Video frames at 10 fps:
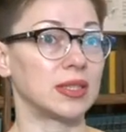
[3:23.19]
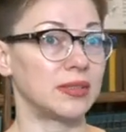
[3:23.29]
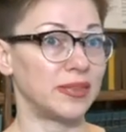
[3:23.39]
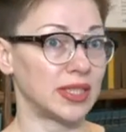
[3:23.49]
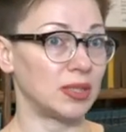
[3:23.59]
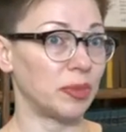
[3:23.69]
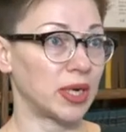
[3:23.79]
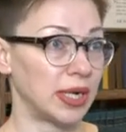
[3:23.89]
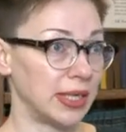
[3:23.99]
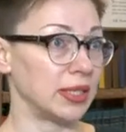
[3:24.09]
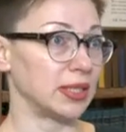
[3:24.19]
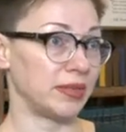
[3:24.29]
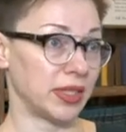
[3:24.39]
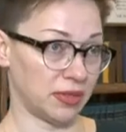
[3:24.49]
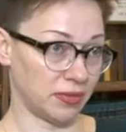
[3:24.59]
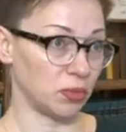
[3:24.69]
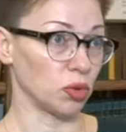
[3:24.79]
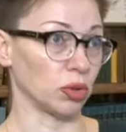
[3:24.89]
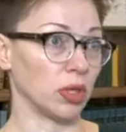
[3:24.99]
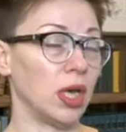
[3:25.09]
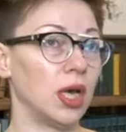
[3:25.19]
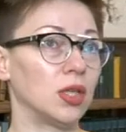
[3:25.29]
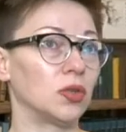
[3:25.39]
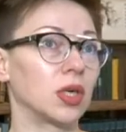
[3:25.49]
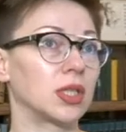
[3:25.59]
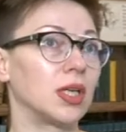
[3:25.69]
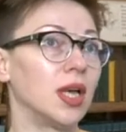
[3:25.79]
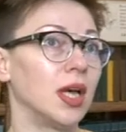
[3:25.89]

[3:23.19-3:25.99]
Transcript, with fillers: связи поколений, связи времен. Но как-то,